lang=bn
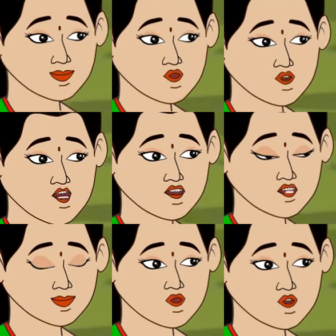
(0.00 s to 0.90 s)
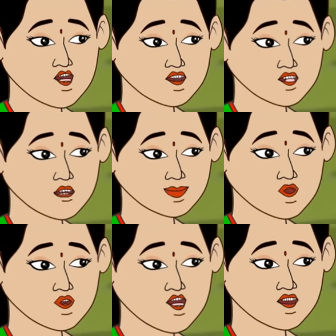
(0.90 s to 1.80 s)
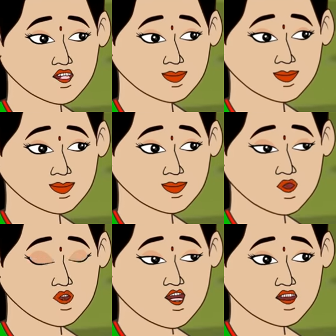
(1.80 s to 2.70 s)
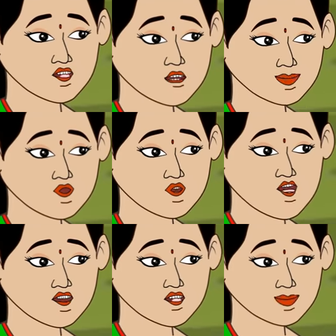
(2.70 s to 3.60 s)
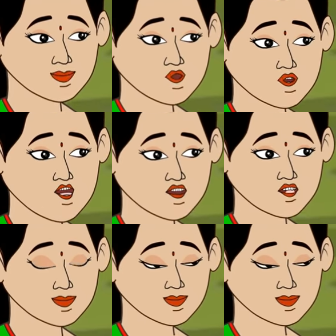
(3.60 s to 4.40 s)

তারপরও অনেকক্ষণ থেকে হাঁটছি শরীরটা যে বড্ড ক্লান্ত লাগছে